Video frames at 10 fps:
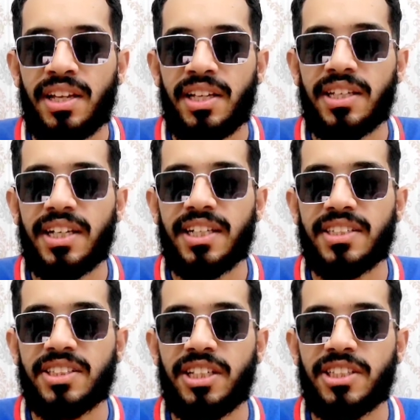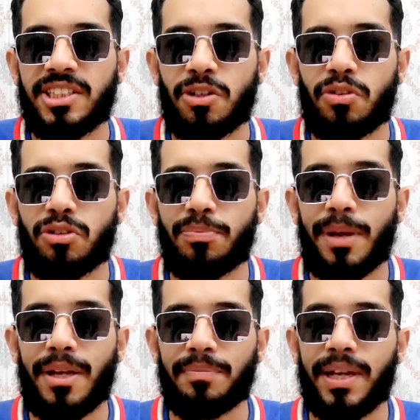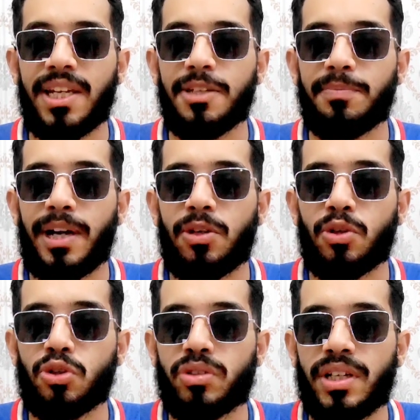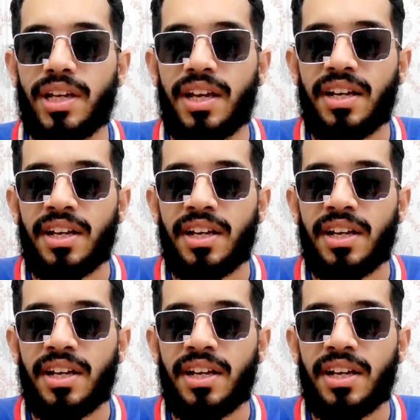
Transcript: इंग्लैंड की सीरीज़ से वो तो पहले ही बाहर हो चुके हैं